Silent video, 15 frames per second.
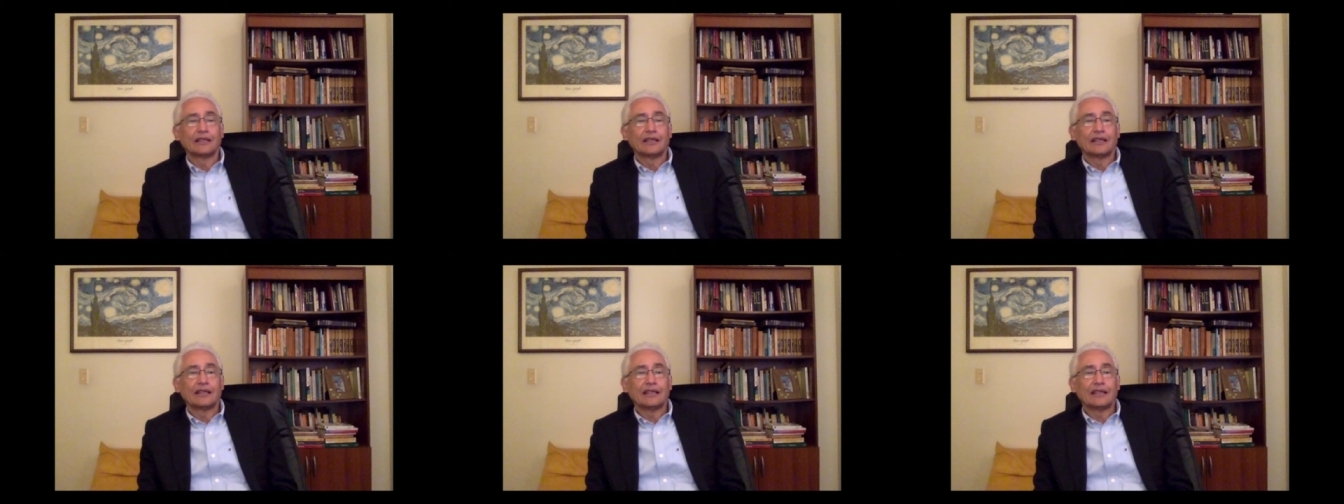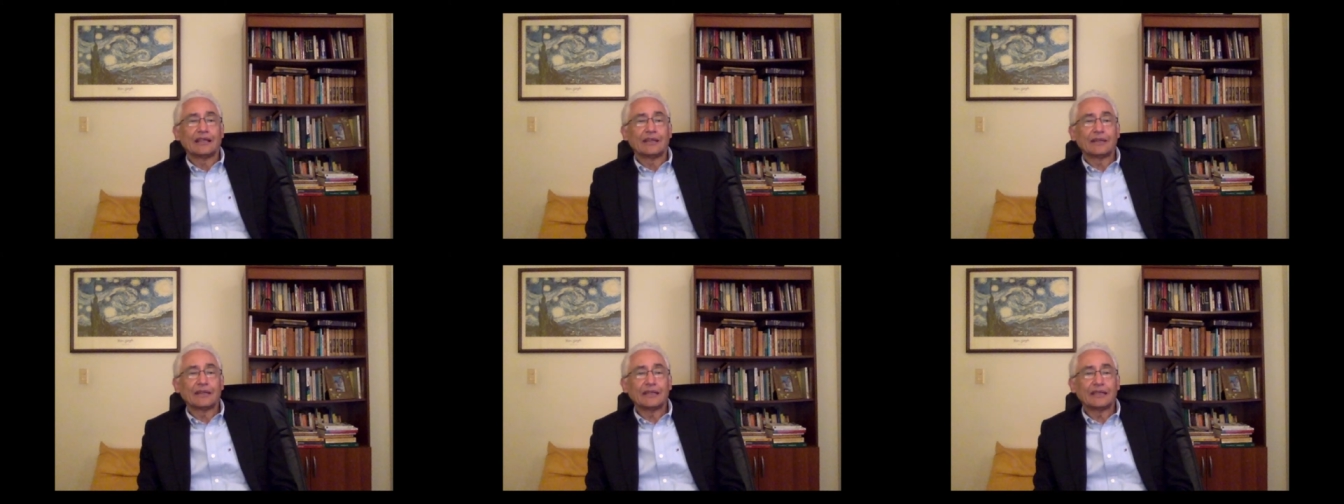en
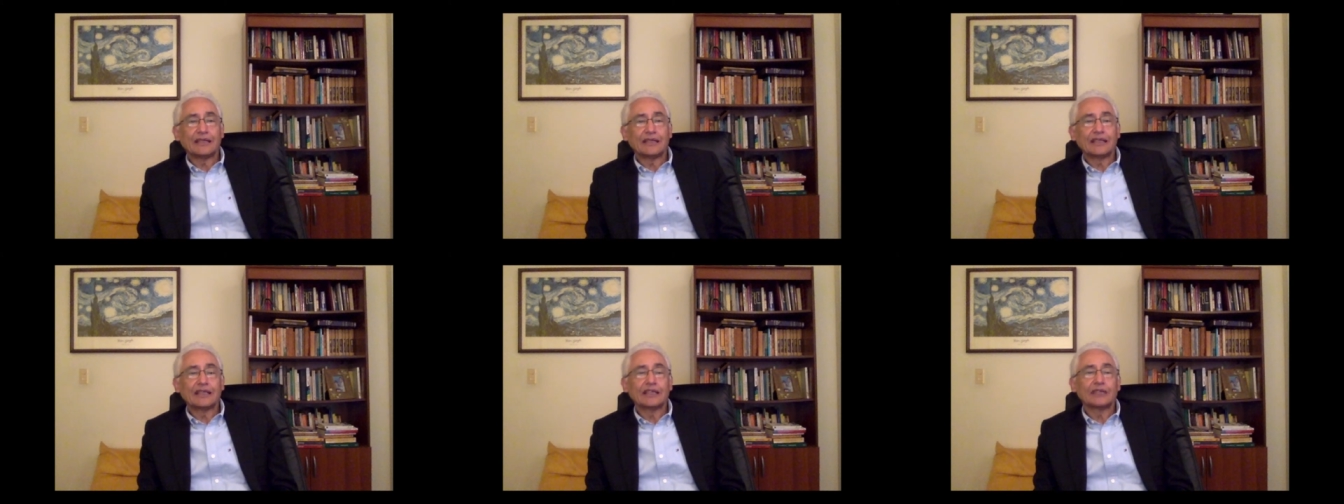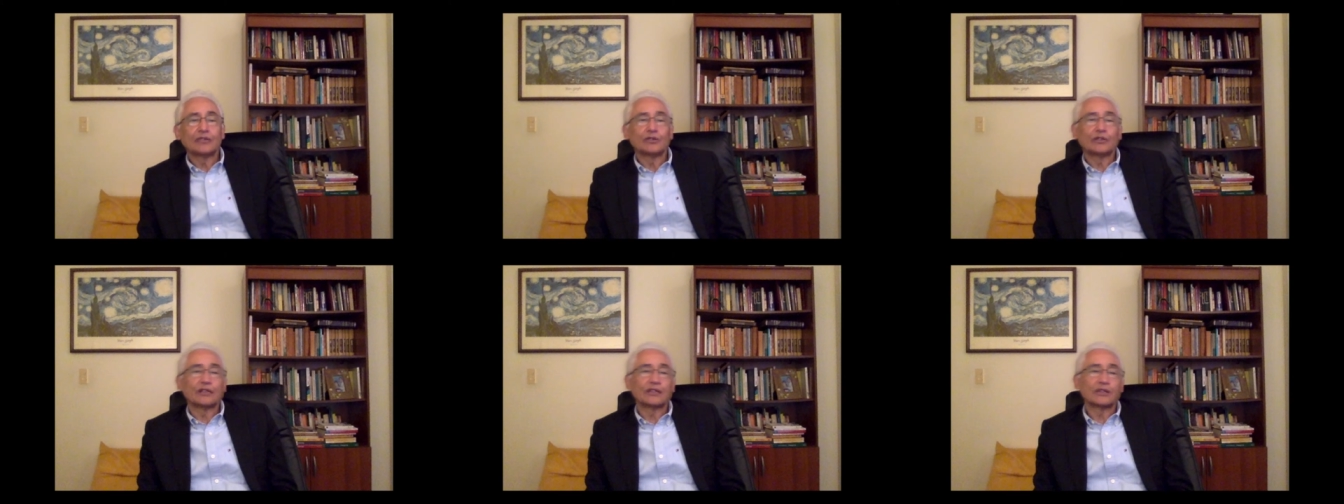la medida en que
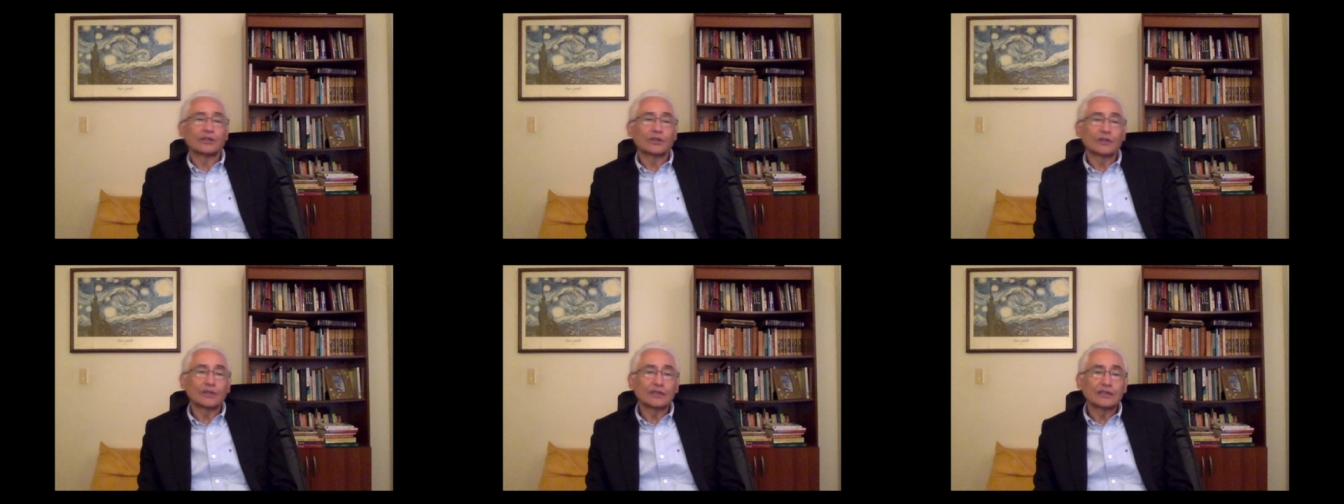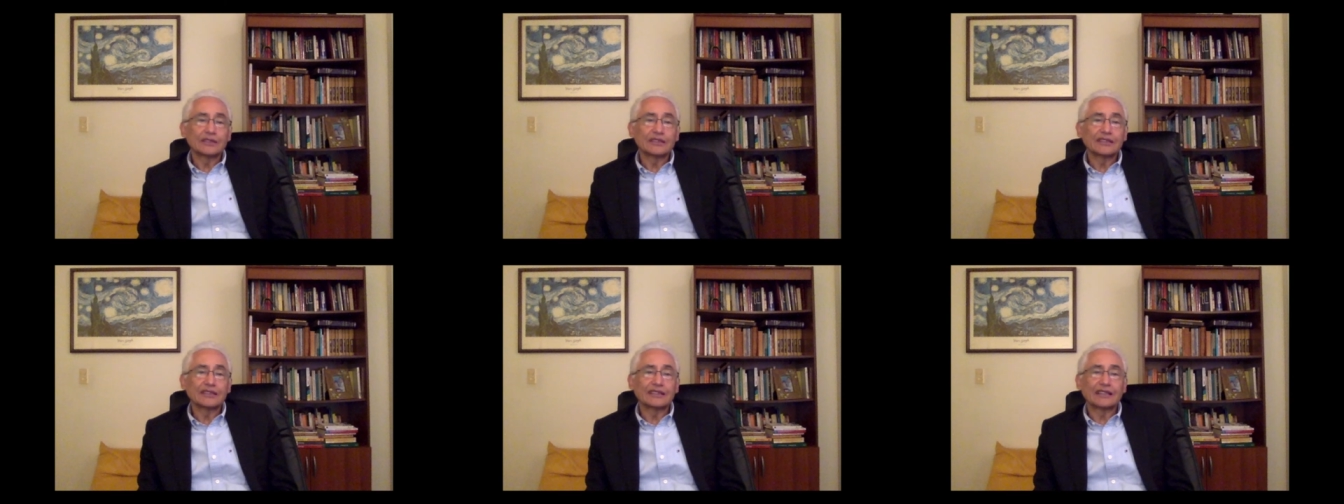sus actores
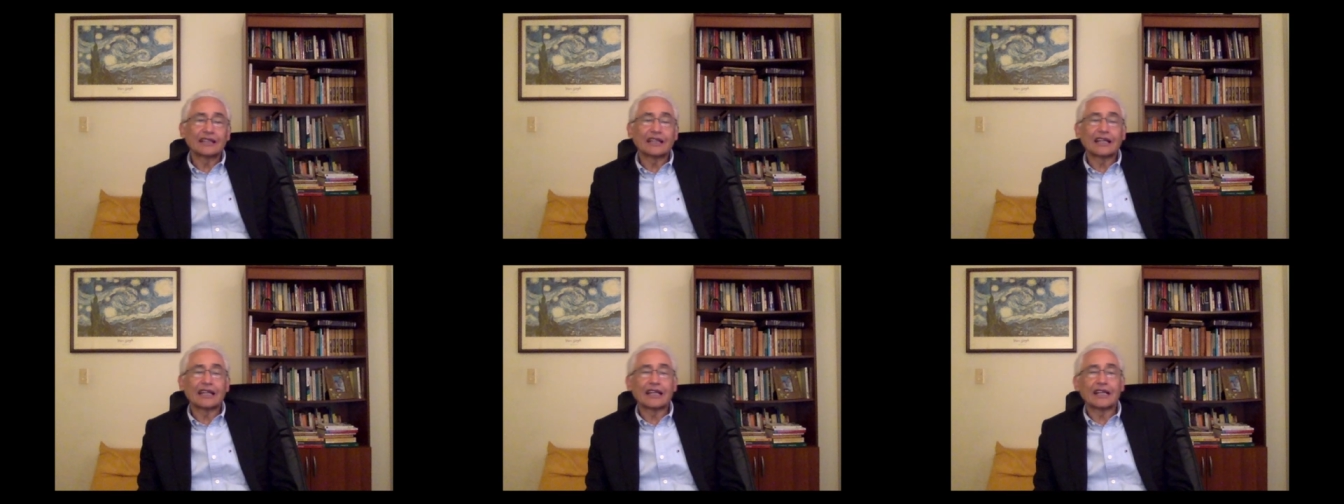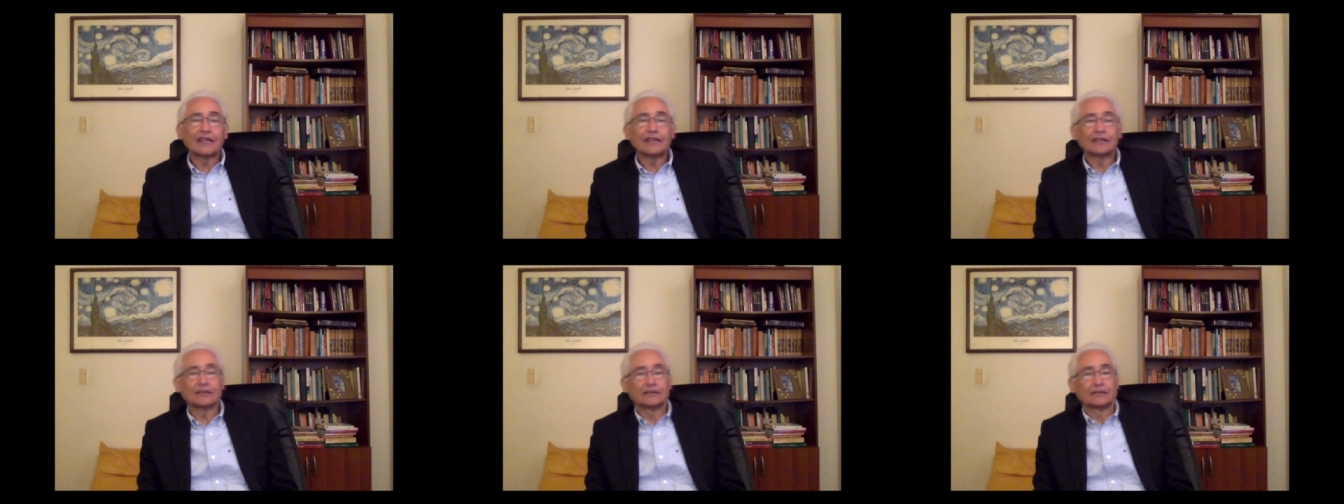se
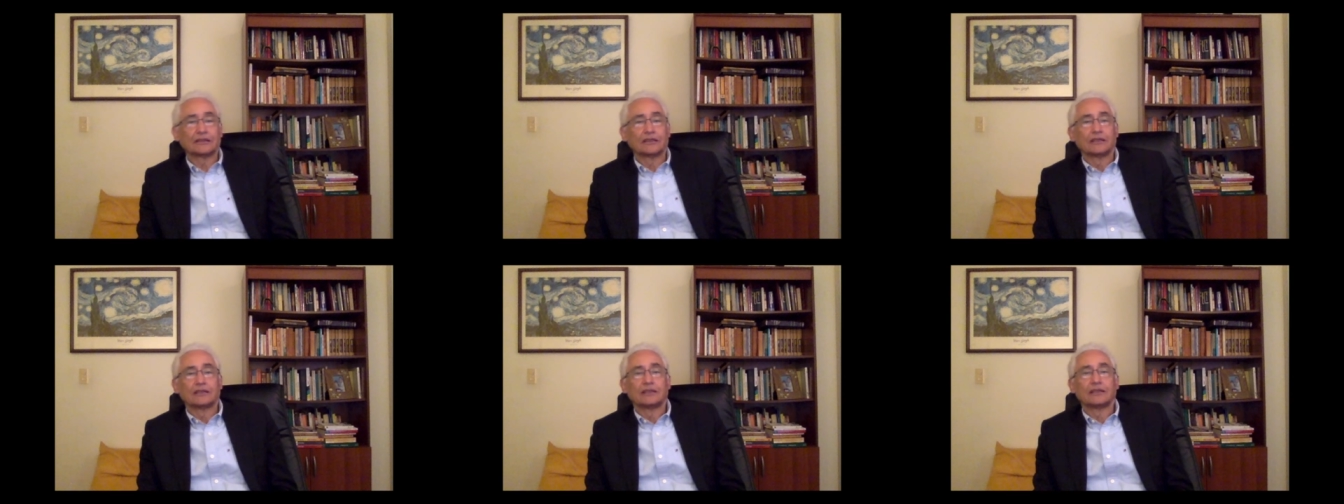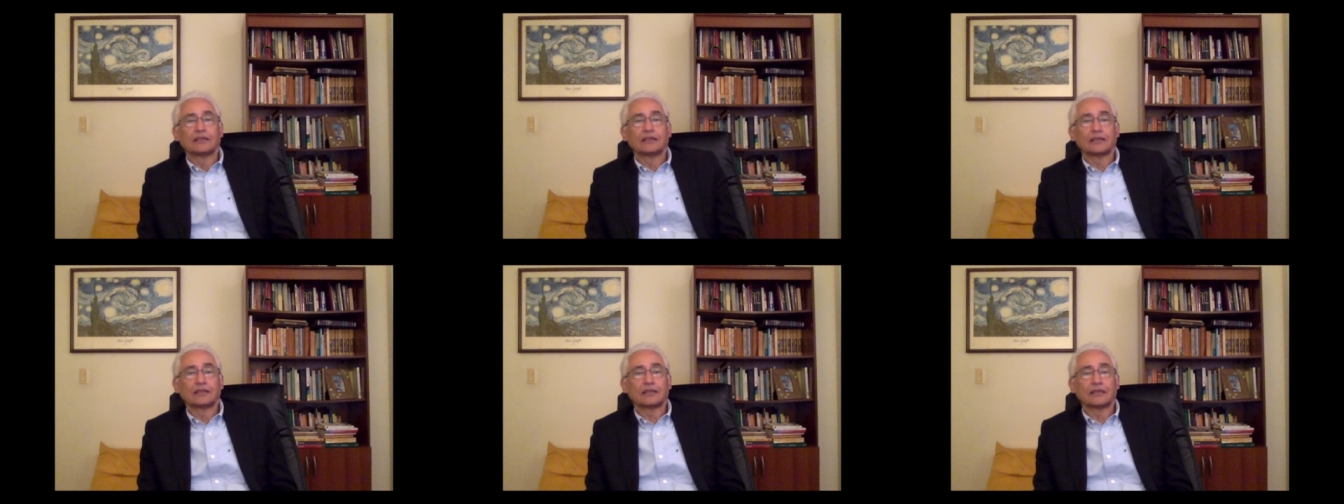trasladaban
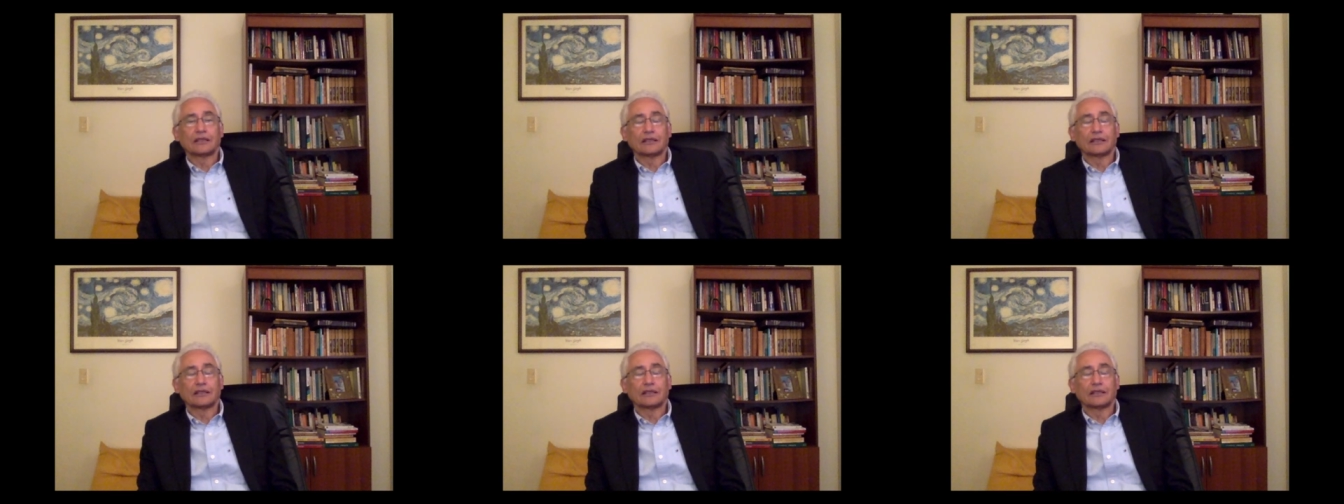eh,